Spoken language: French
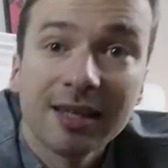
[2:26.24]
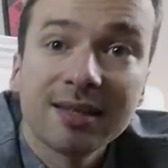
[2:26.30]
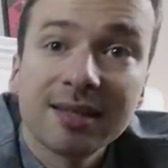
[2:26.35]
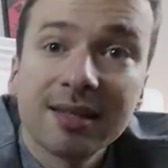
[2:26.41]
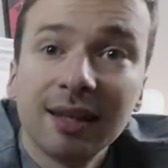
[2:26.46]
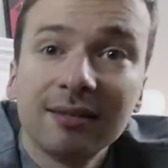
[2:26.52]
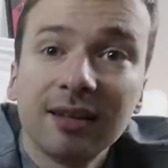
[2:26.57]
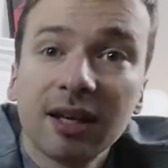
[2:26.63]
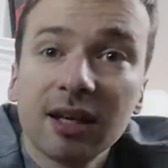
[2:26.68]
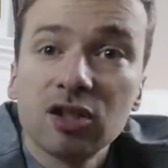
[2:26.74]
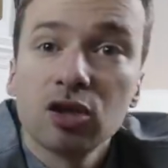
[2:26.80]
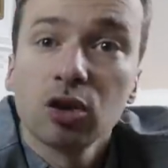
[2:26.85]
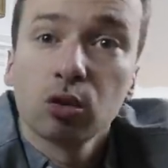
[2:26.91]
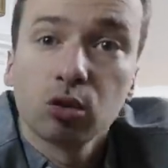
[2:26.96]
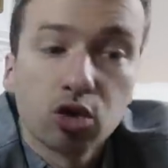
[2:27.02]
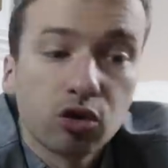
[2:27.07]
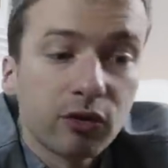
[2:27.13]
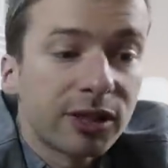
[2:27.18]
Et c'est intéressant,
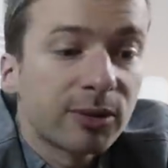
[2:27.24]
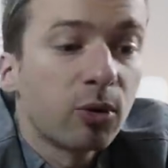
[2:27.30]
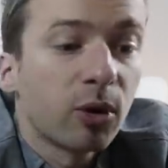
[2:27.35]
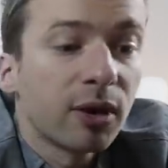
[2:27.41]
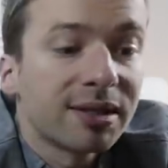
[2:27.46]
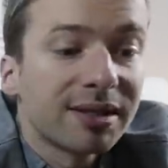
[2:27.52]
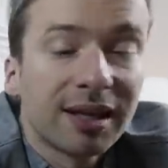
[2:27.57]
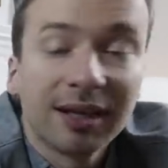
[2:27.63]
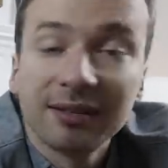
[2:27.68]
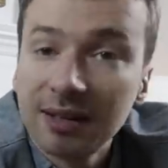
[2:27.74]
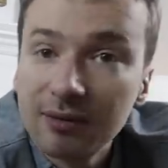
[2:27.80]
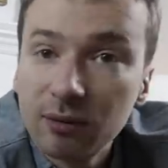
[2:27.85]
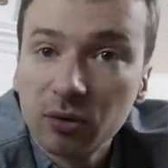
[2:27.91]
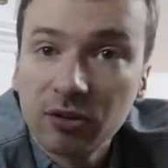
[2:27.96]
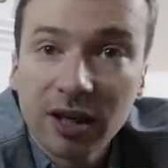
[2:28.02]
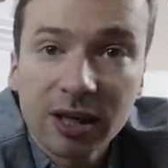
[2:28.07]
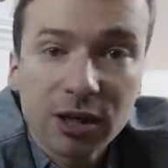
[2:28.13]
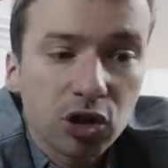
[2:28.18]
donc je vais explorer ça
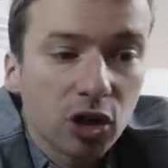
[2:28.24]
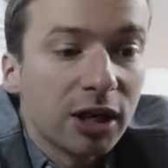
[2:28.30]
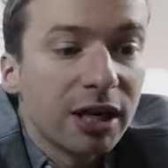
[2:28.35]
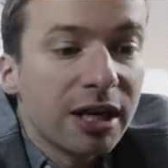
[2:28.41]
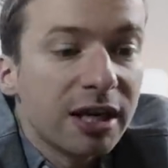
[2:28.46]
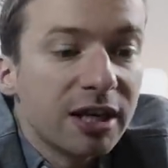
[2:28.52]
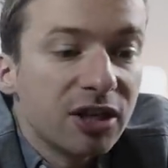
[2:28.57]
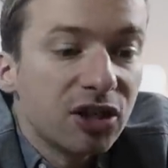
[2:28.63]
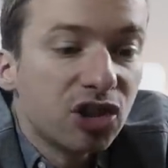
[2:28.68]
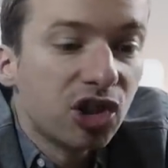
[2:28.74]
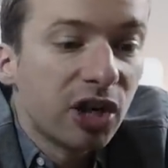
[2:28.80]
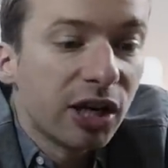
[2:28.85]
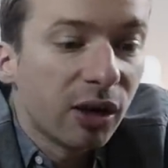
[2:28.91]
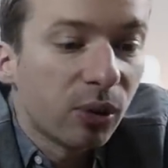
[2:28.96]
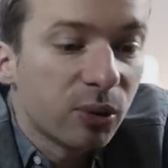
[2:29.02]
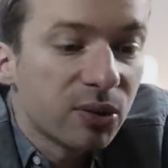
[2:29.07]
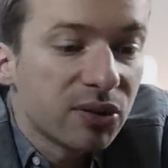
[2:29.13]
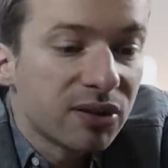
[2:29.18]
davantage.
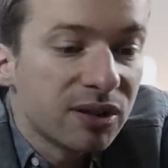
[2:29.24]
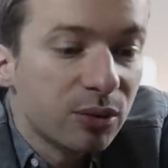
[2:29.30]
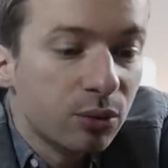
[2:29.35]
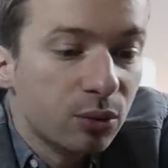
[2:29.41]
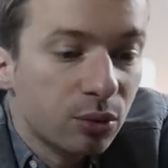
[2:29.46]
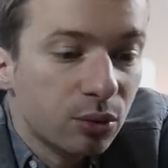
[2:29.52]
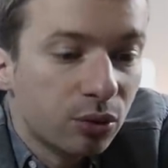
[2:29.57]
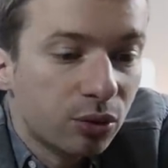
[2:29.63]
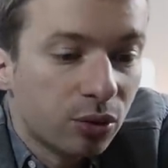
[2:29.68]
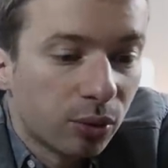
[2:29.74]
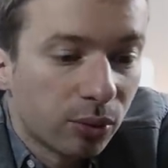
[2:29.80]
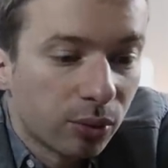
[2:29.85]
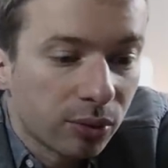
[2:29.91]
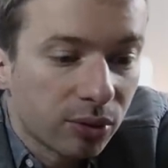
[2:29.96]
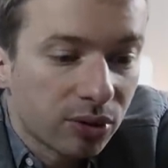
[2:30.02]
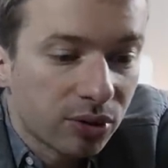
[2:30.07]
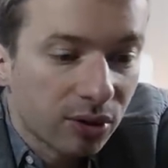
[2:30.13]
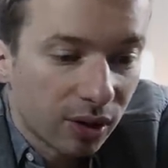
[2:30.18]
J'ai aussi lu
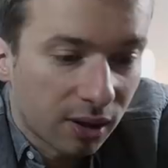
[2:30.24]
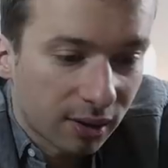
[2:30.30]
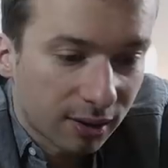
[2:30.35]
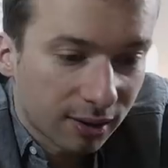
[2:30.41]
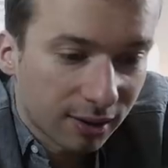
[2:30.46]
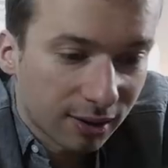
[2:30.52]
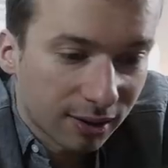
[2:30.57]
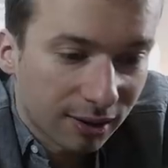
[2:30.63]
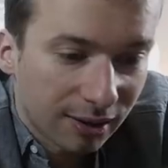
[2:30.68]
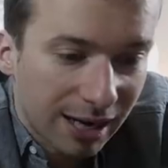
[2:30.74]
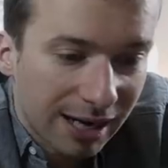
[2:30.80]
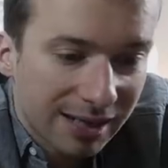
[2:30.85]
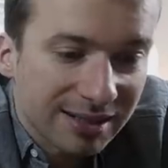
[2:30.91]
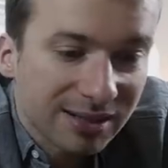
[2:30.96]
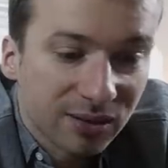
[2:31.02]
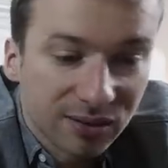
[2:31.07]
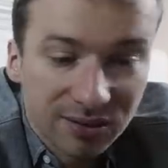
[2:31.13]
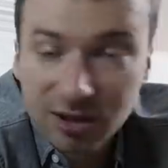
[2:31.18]
donc euh,
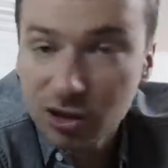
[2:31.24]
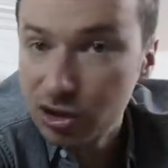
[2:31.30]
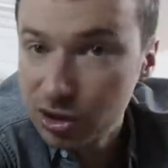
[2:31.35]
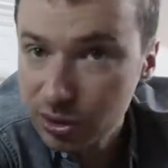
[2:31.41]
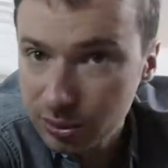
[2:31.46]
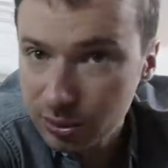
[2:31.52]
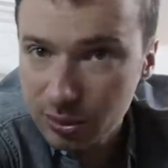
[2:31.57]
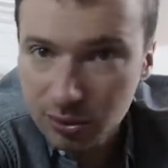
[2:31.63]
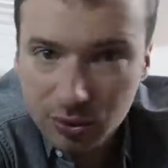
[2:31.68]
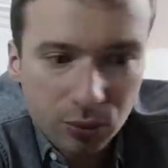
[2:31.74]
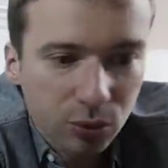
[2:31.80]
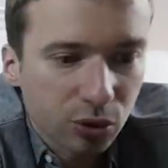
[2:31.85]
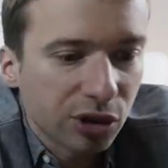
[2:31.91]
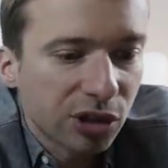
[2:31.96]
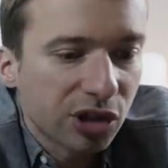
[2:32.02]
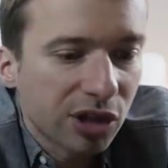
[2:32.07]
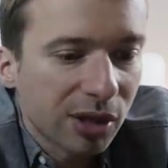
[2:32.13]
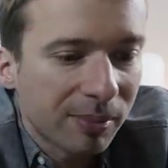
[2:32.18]
Accidental Genius, dont
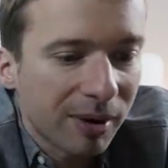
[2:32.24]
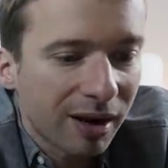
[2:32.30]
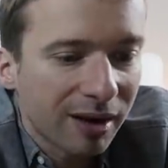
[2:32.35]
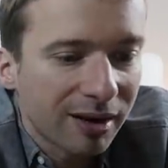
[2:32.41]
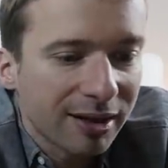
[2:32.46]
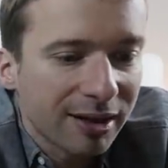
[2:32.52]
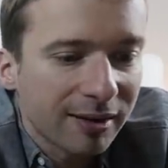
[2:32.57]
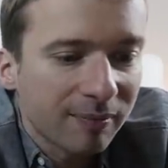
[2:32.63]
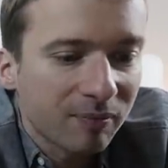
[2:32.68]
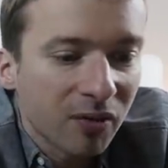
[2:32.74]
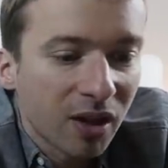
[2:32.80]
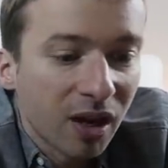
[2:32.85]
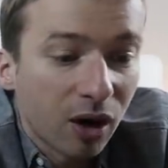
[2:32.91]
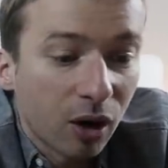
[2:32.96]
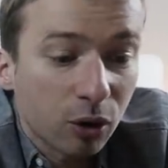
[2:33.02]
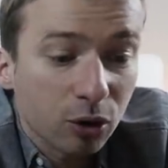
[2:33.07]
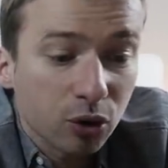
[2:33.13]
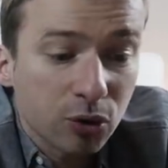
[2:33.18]
j'ai déjà parlé.
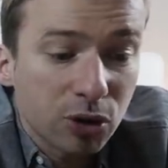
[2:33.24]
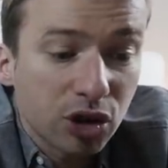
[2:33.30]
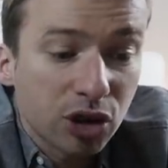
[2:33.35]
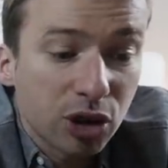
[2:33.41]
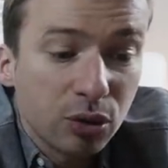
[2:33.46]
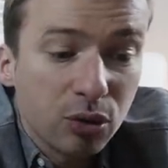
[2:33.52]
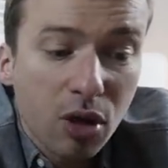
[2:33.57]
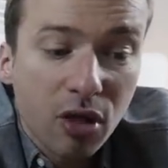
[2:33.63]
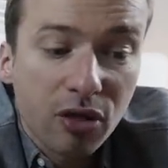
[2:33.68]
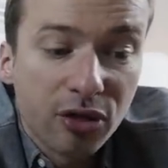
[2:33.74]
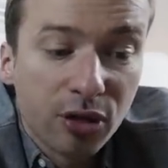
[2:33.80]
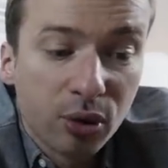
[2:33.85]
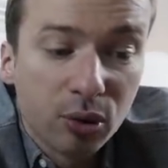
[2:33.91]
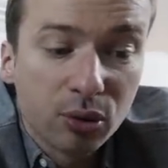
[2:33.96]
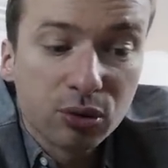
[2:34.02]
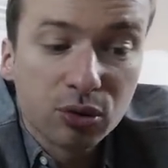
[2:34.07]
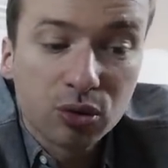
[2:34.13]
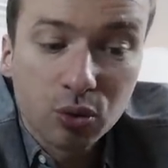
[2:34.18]
Ensuite, j'ai lu
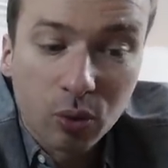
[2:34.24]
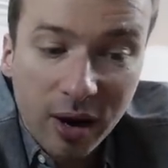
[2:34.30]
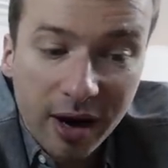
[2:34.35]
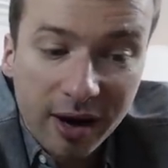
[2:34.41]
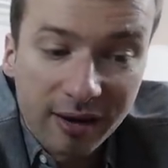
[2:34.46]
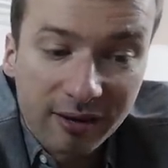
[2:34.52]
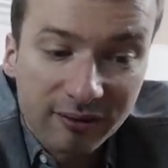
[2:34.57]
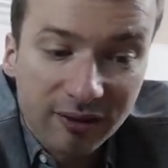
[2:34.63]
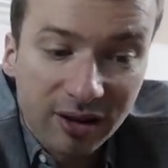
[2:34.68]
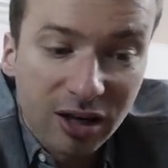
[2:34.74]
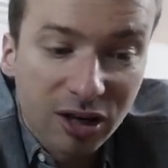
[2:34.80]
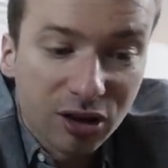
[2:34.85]
The Swerve.